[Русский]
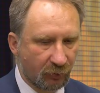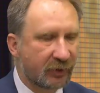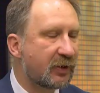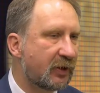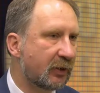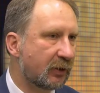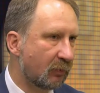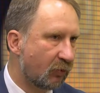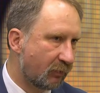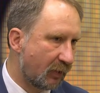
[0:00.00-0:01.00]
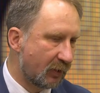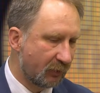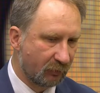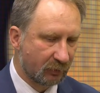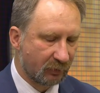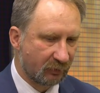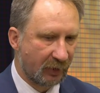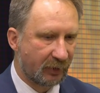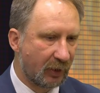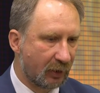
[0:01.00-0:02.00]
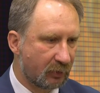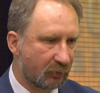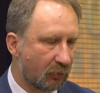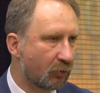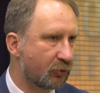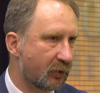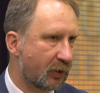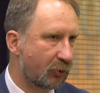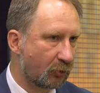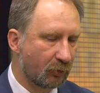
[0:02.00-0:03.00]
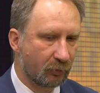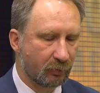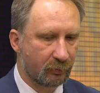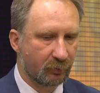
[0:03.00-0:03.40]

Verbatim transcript: у соседки буквально вот на днях тоже нашел.